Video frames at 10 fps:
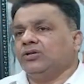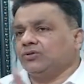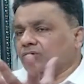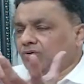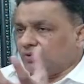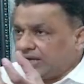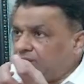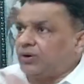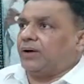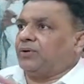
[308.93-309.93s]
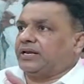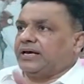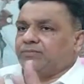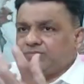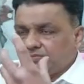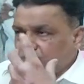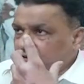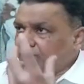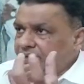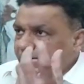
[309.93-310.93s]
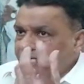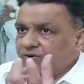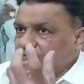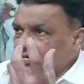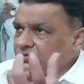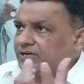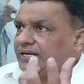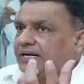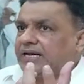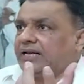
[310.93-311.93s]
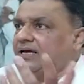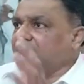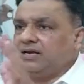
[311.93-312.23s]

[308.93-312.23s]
तो नहीं होना बोल के हम दोनों मियाँ बीवी को काउंसलिंग करना